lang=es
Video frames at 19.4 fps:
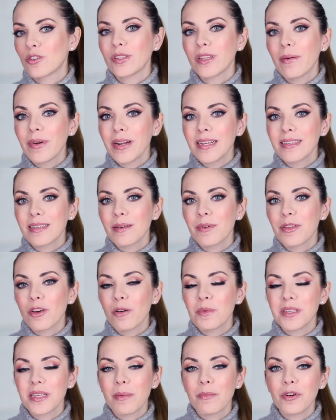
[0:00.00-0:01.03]
contaba en ese
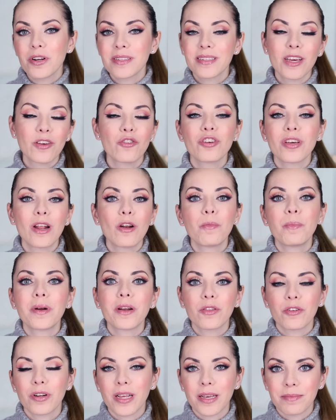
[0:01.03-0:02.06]
video, mis amores, que yo ya lo
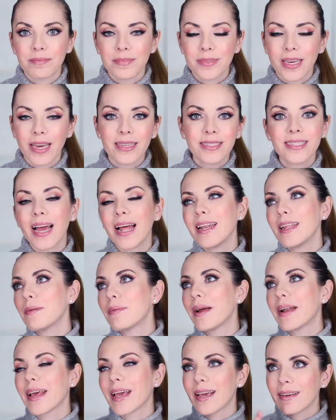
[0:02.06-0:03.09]
perdoné, que ya
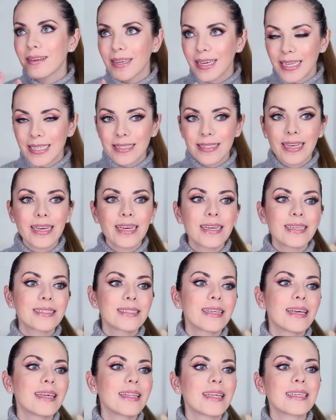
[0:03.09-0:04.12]
liberé ese,
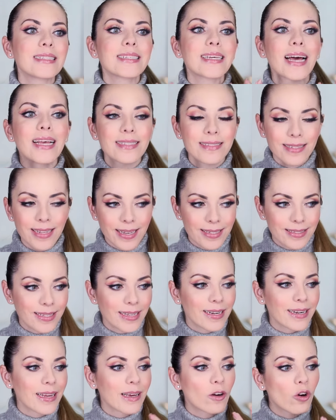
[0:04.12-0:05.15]
ese desgaste,
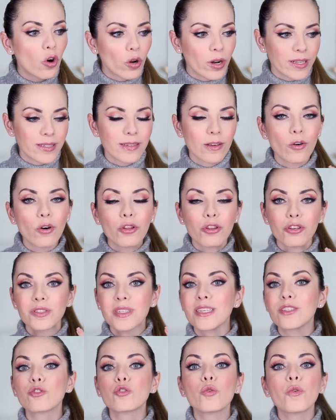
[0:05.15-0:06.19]
ese rencor, ese odio,
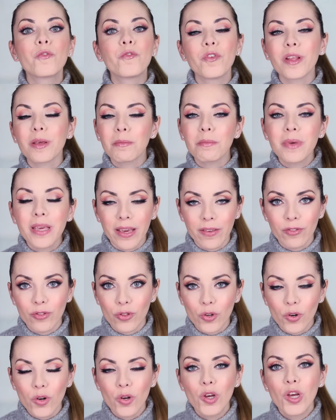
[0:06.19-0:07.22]
ese
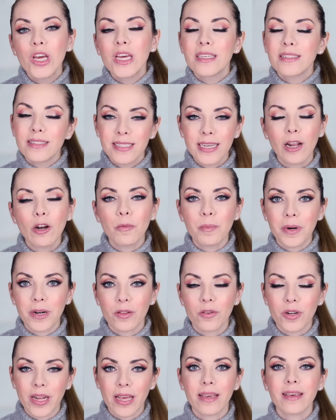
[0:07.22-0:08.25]
sufrimiento, ya lo
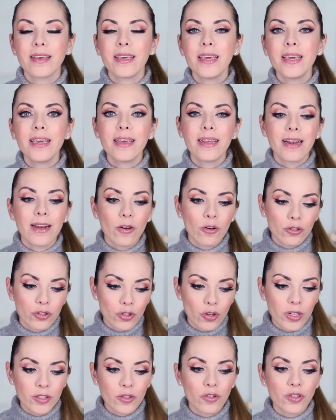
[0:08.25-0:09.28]
perdoné. Y
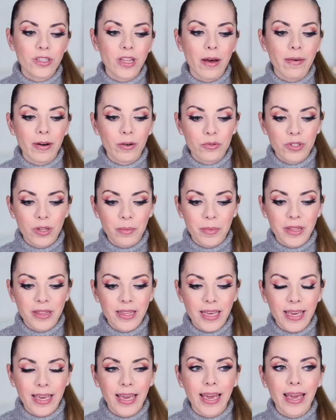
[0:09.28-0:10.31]
yo les contaba
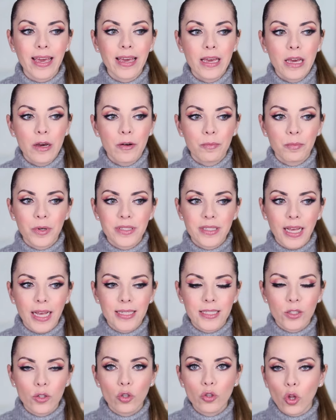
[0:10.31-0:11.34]
justamente que pues ha
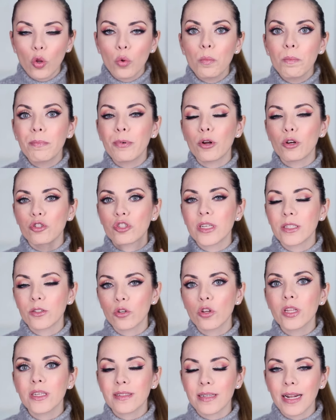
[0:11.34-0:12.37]
sido todo un
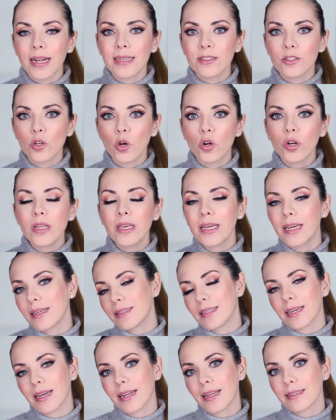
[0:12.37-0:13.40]
proceso de sanación y que
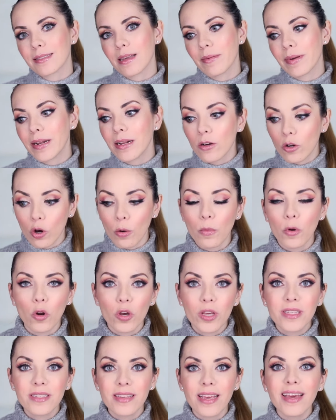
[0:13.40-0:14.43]
si querían saber cómo
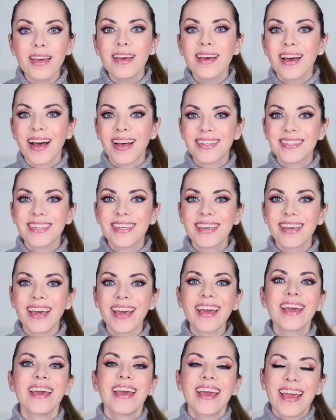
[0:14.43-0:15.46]
lo hice, así
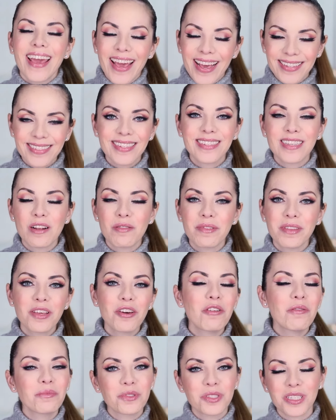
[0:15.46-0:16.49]
que este es el
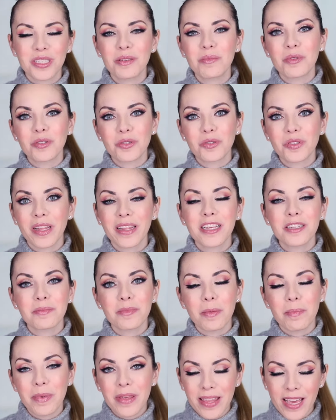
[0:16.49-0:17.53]
video, muchísimos de ustedes
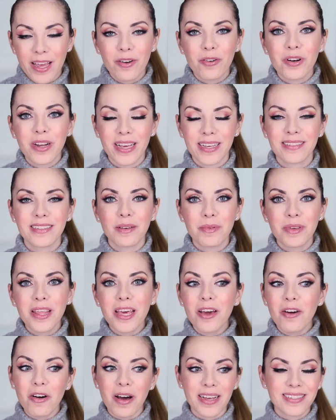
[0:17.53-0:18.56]
me pidieron este
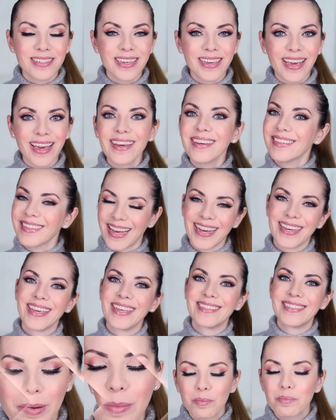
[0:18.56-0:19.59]
video, así que aquí
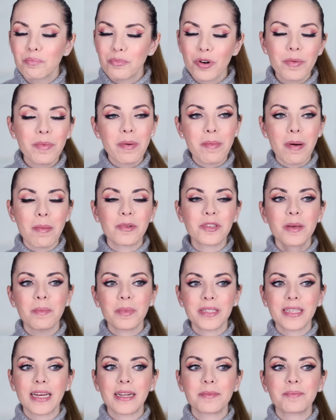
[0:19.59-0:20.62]
está. Muy bien, vamos a
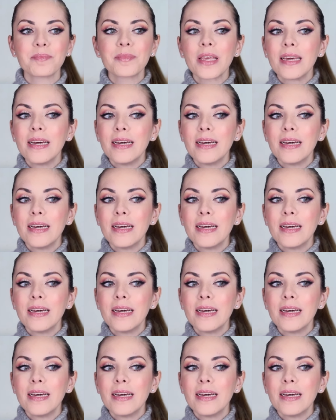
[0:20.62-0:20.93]
empezar.